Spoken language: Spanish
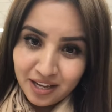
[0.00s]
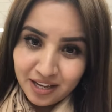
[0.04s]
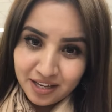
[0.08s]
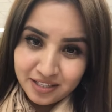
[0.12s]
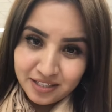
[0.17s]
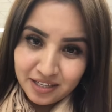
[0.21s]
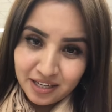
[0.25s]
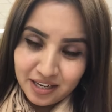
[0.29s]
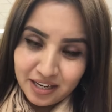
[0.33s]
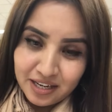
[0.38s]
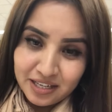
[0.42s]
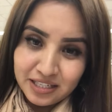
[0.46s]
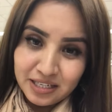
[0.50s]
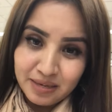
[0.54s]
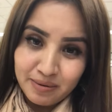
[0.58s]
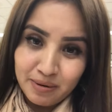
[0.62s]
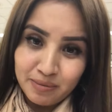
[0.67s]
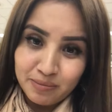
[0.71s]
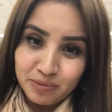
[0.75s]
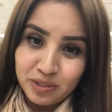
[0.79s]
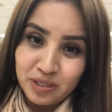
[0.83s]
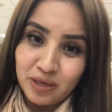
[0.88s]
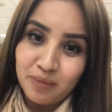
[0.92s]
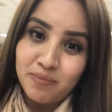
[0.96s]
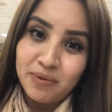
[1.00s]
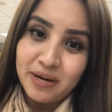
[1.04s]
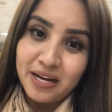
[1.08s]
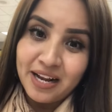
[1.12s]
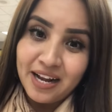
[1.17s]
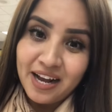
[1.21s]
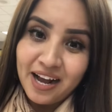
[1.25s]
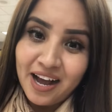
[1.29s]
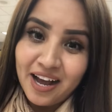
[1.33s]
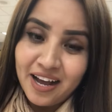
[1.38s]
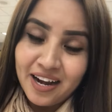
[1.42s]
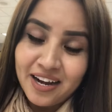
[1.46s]
Esa casa vamos a
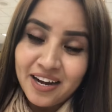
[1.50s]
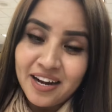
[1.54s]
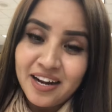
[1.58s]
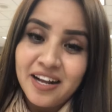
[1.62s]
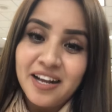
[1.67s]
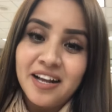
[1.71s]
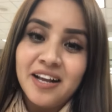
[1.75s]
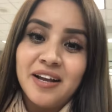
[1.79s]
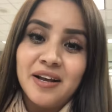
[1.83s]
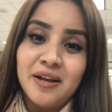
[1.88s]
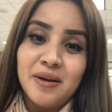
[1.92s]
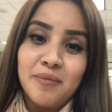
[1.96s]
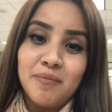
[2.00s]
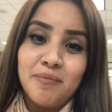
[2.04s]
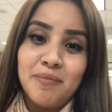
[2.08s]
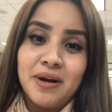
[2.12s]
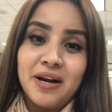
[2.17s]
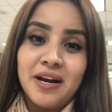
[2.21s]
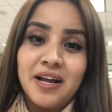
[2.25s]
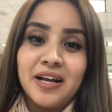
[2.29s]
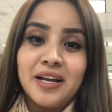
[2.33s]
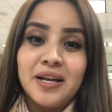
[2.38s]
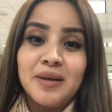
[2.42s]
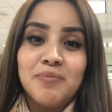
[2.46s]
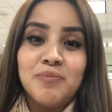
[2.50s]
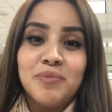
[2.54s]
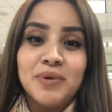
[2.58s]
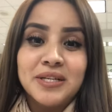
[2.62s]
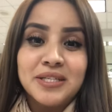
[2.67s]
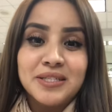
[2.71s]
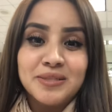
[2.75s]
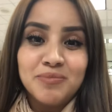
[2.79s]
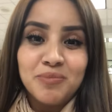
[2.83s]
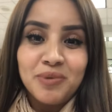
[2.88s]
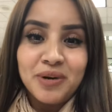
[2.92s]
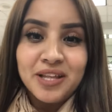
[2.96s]
aplicar para que
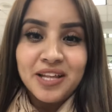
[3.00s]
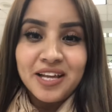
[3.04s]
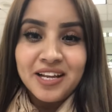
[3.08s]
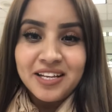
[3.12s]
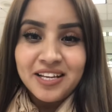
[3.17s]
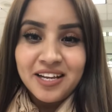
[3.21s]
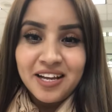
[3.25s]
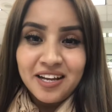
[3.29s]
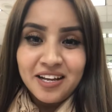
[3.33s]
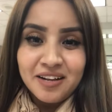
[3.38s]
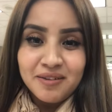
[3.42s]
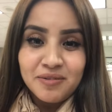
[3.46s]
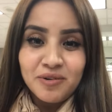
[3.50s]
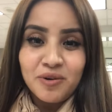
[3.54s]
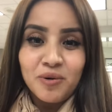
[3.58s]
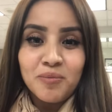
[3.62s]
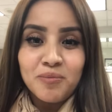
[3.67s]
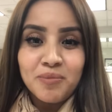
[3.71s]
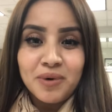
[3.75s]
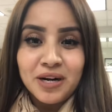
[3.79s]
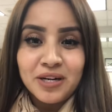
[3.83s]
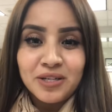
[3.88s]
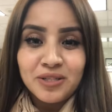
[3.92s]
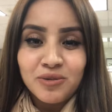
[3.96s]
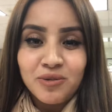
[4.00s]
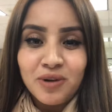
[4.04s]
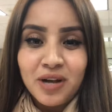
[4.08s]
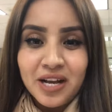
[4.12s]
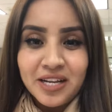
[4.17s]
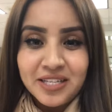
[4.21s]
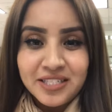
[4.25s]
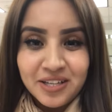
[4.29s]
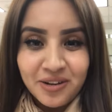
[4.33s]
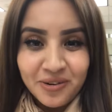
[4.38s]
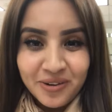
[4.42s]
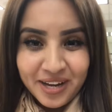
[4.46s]
pues puedan ya comprar su
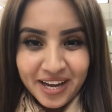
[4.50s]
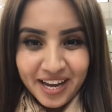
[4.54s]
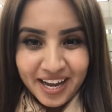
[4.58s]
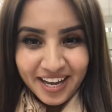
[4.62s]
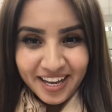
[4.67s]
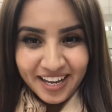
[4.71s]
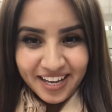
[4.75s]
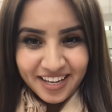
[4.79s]
casa, ¿ok?